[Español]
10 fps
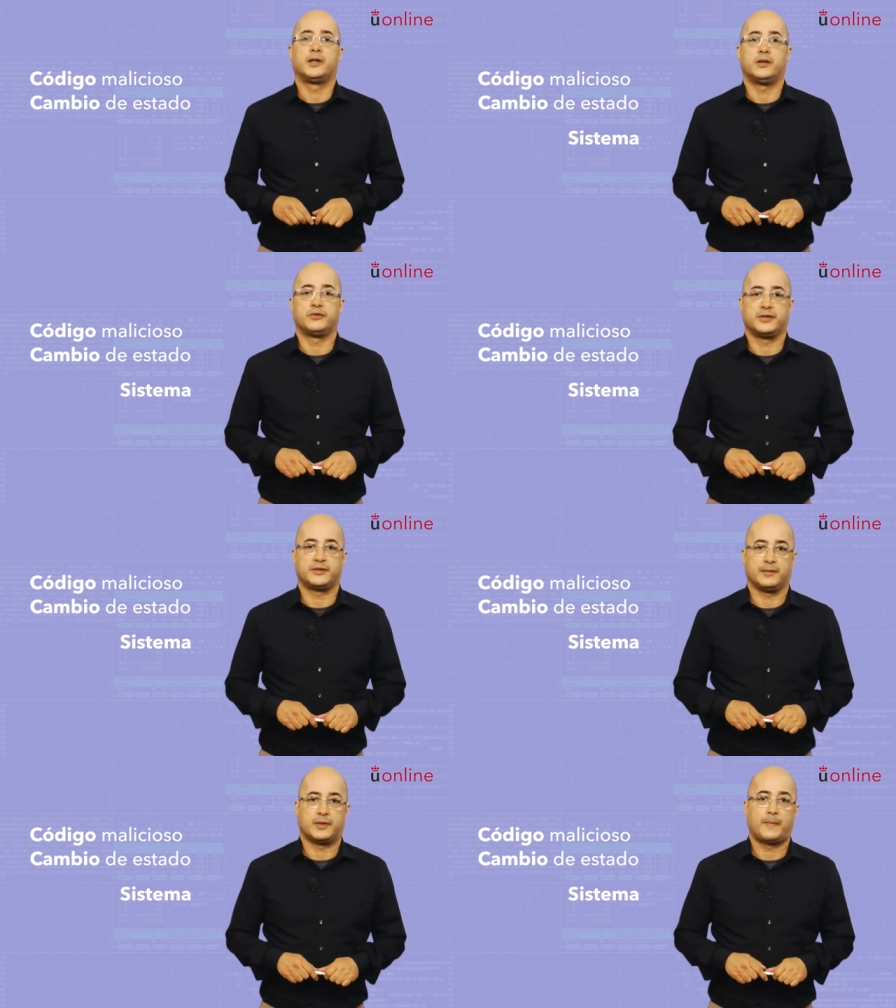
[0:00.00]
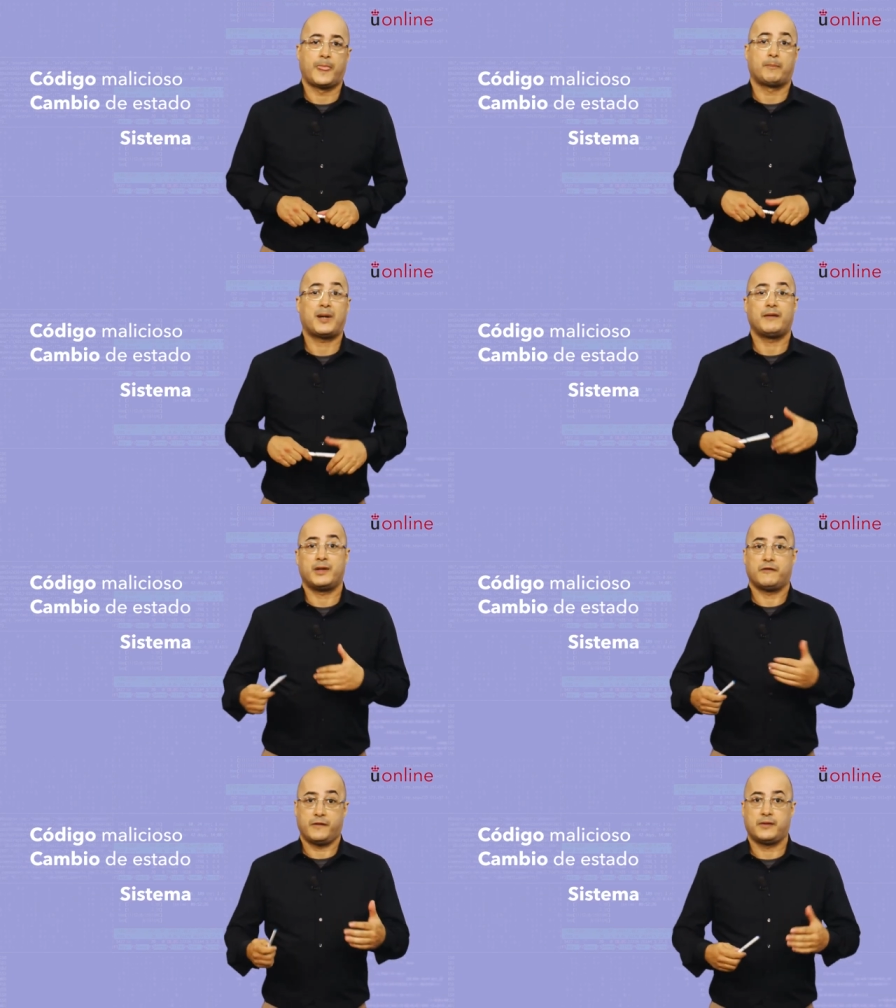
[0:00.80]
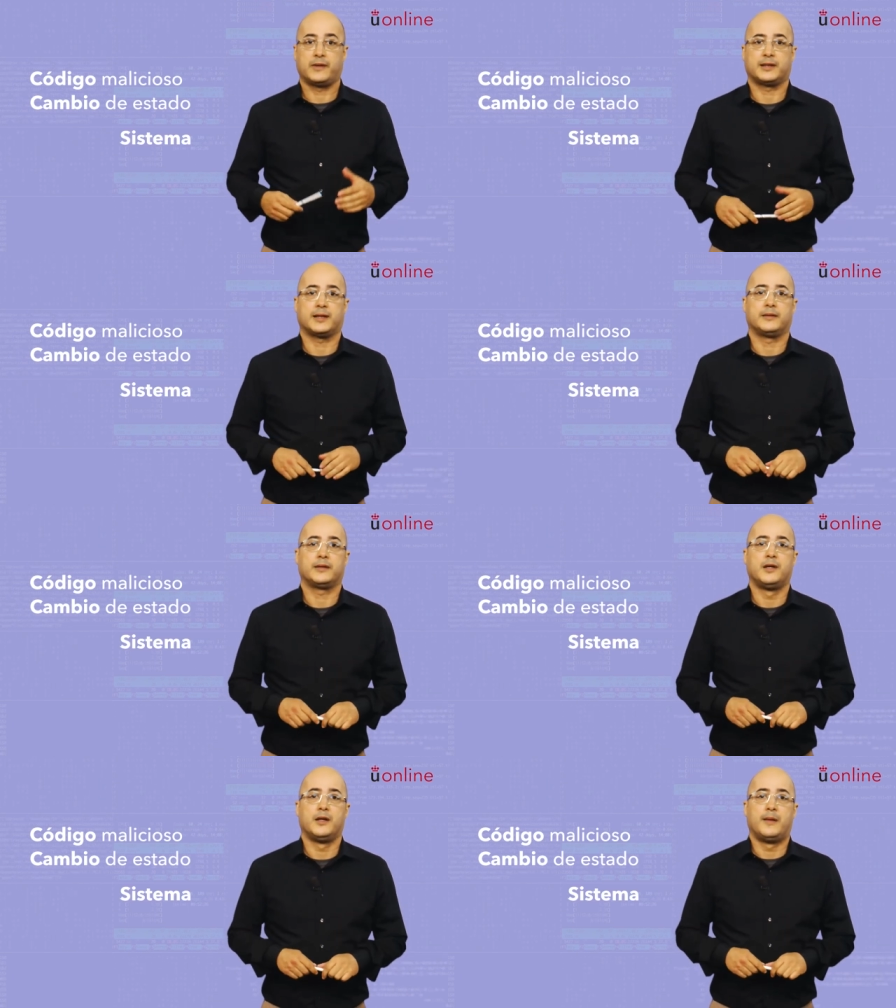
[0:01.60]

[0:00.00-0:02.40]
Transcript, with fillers: en un sistema para el beneficio del atacante.